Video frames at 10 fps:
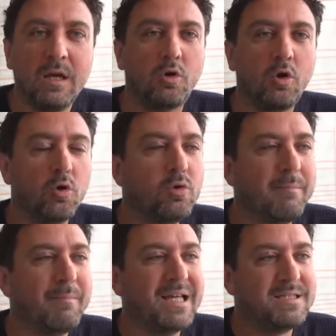con una
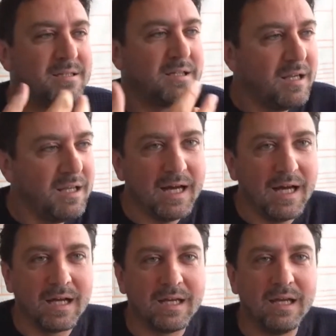
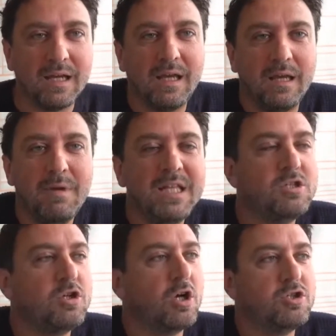maestria che, che i
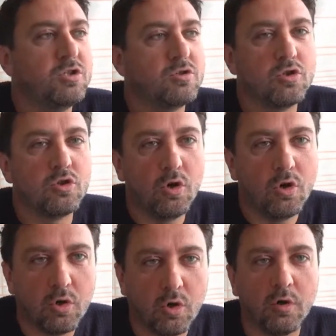medici oggi non
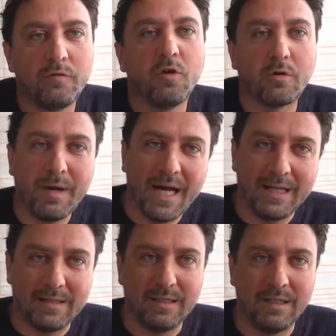sono
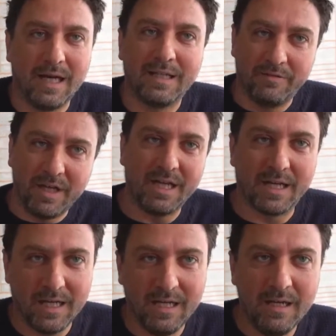formati ad
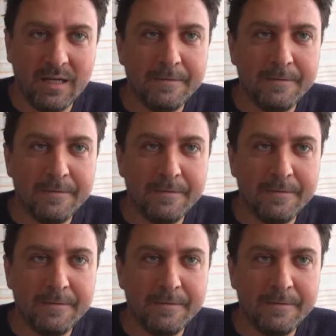avere